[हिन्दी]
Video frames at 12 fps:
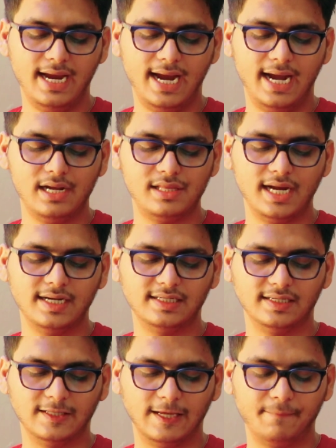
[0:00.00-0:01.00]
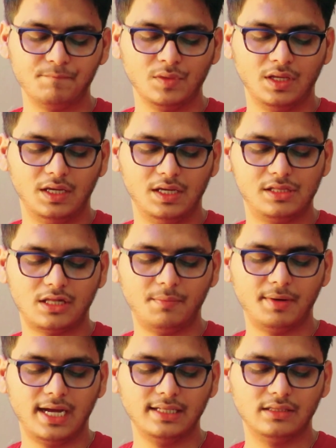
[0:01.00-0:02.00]
एंड सेंड कर दें इसके
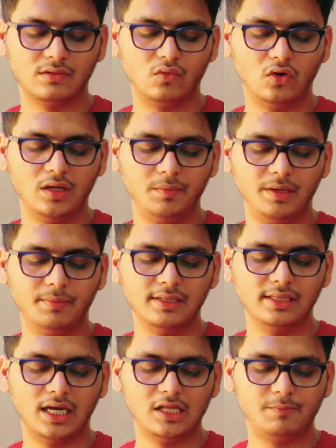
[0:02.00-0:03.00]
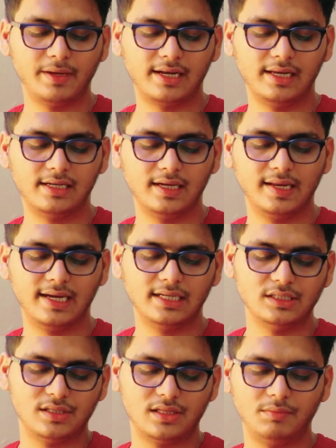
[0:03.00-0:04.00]
बाद कोई भी बंदा इस पर क्लिक
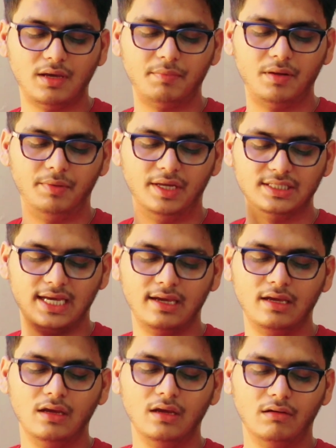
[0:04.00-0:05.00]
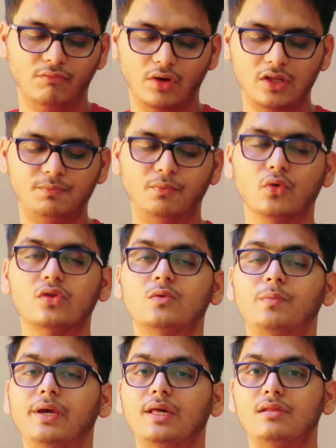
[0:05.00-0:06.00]
करेगा जिसे भी आपने भेजा है वो इस
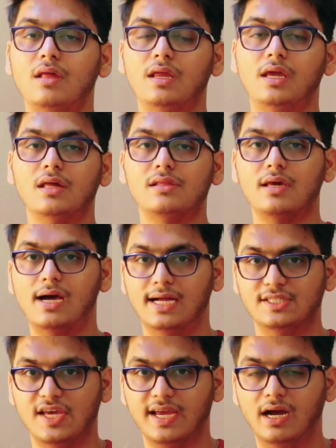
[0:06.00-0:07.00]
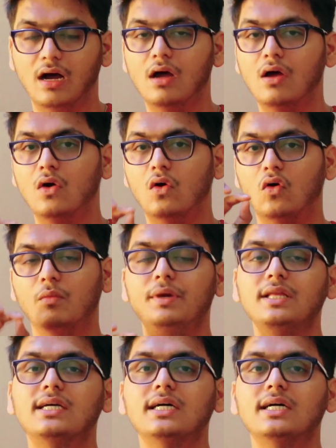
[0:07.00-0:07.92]
पोस्ट पे इस तरीके से आ जाएगा उम्मीद